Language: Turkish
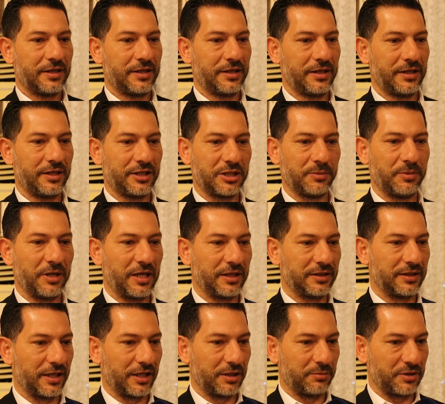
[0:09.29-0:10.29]
E, iki
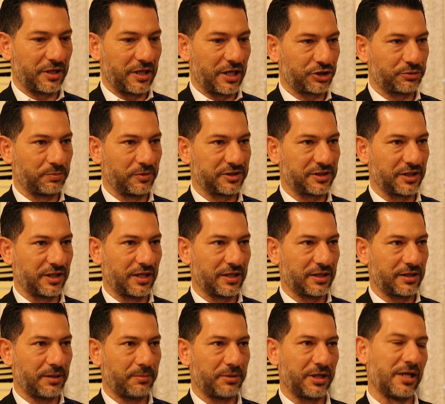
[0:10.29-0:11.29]
belediyenin
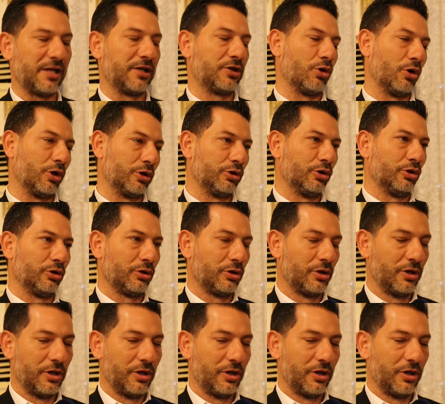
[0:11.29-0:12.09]
birleşmesiyle de bir ilk oldu.